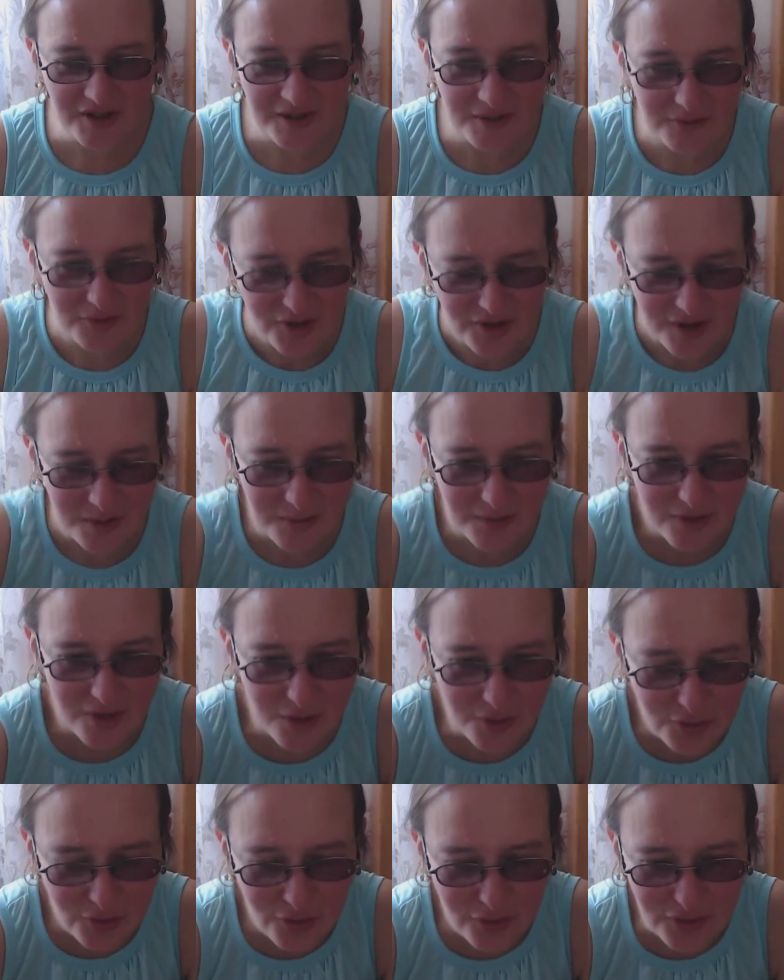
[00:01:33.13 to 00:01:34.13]
я вчера
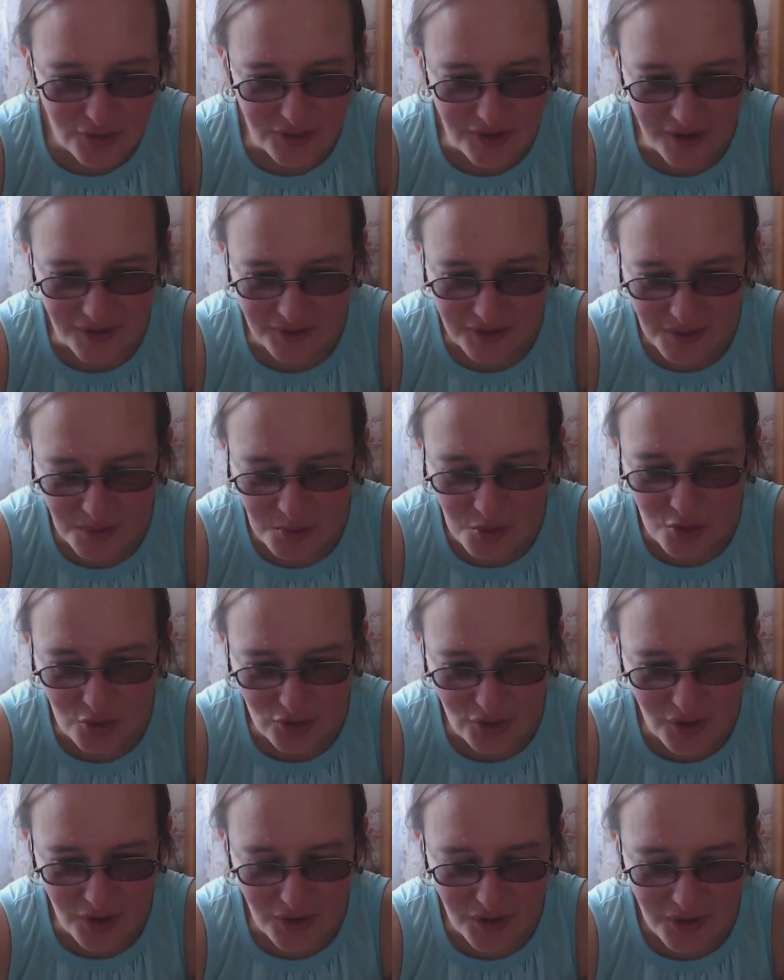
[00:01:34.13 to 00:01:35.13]
была у тети, так
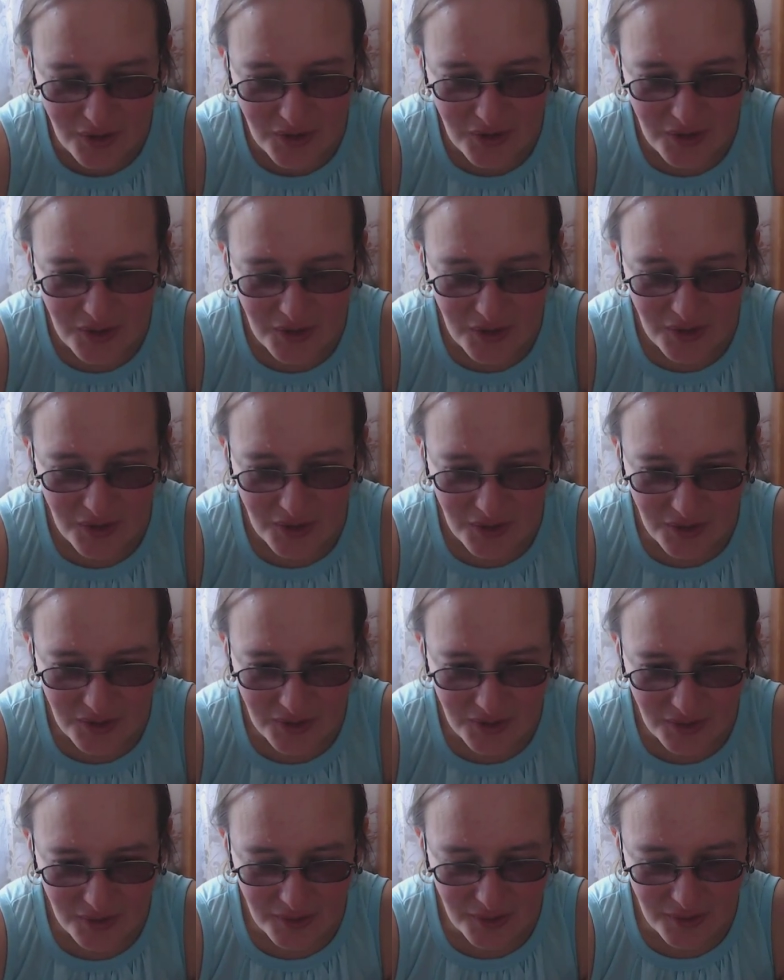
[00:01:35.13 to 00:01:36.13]
немножко
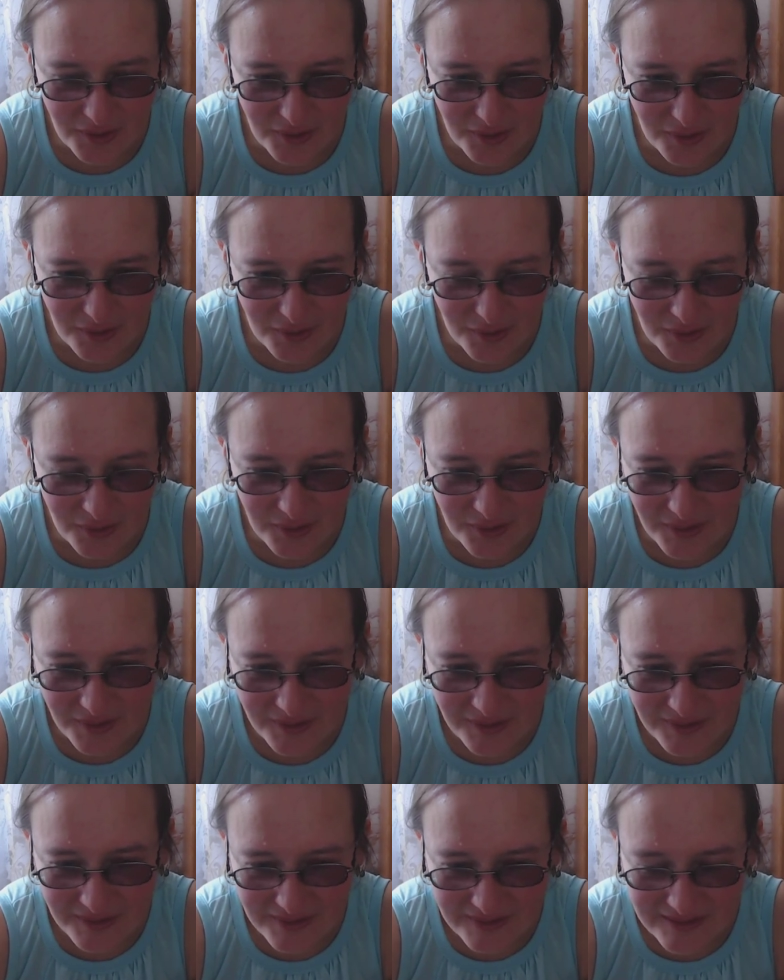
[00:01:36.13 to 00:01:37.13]
э,
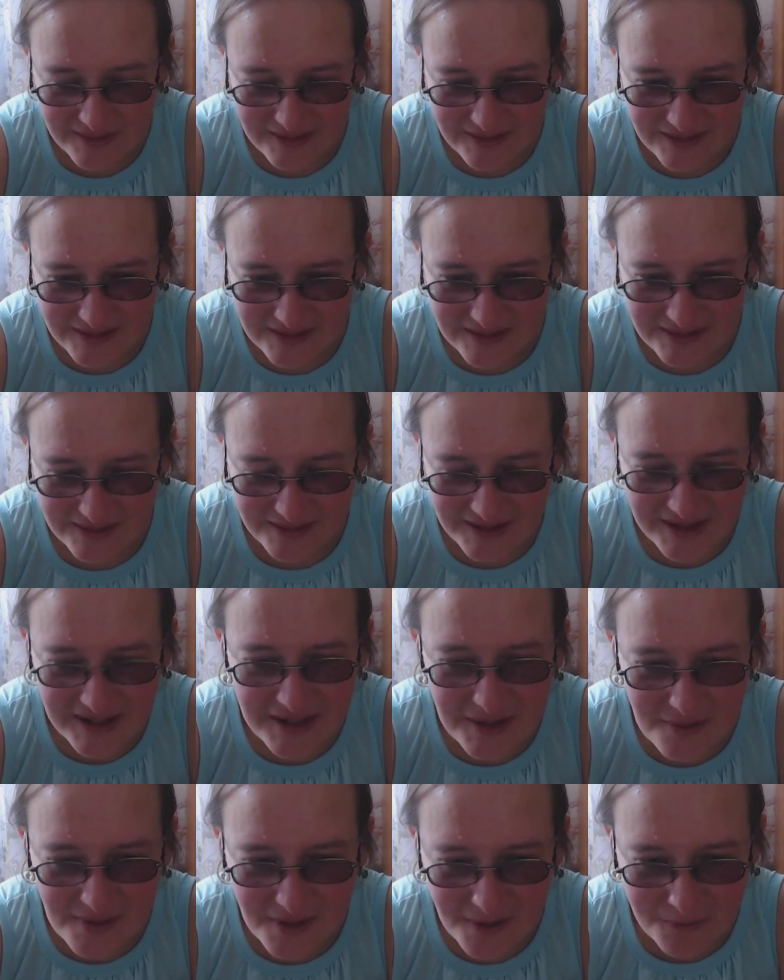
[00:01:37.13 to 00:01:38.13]

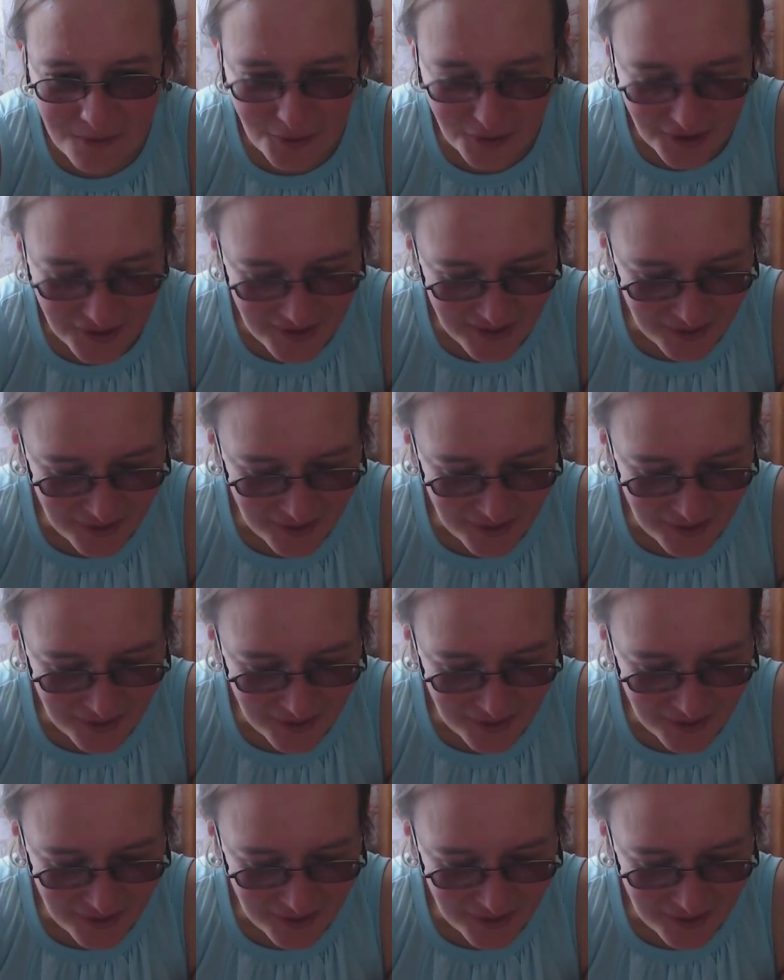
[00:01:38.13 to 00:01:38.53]
скидывала фотки на